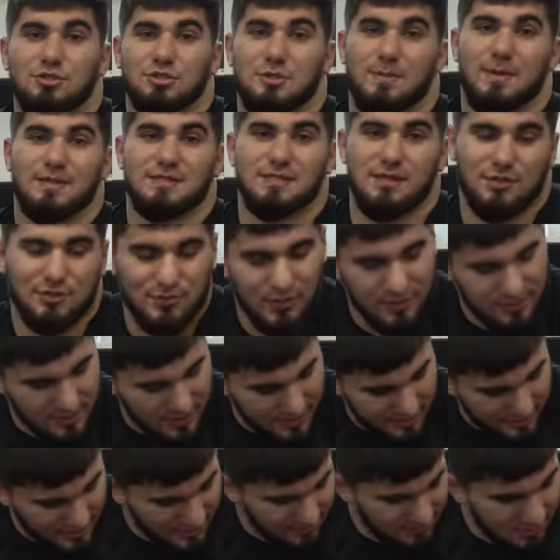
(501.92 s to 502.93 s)
можете представить, что
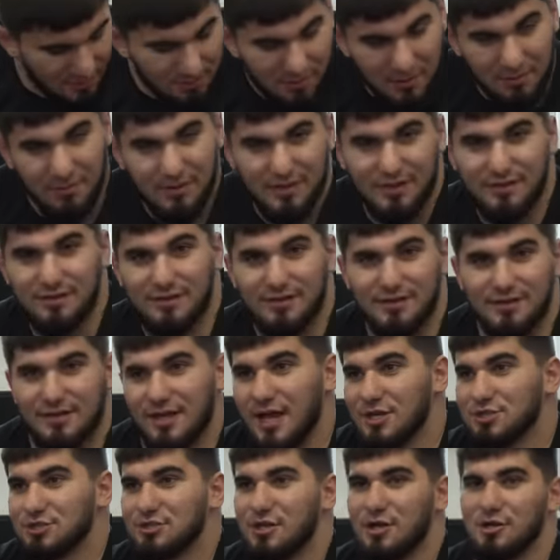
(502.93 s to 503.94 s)
это Кимба примерно,
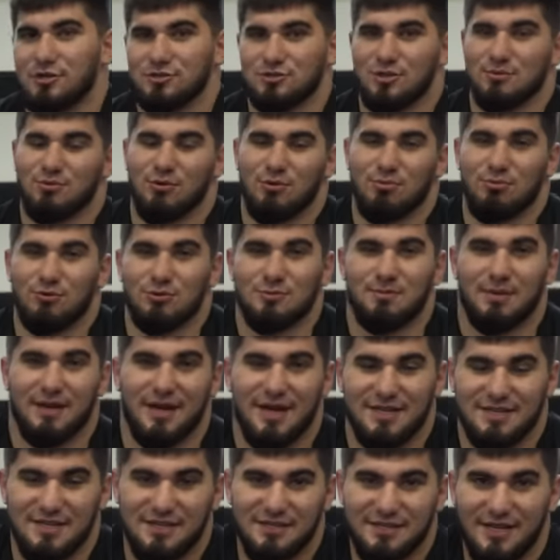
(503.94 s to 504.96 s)
я ожидаю, что бой будет
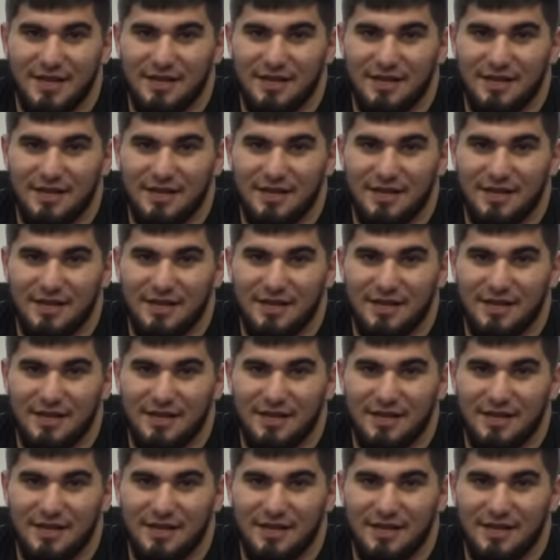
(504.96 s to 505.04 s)
проходить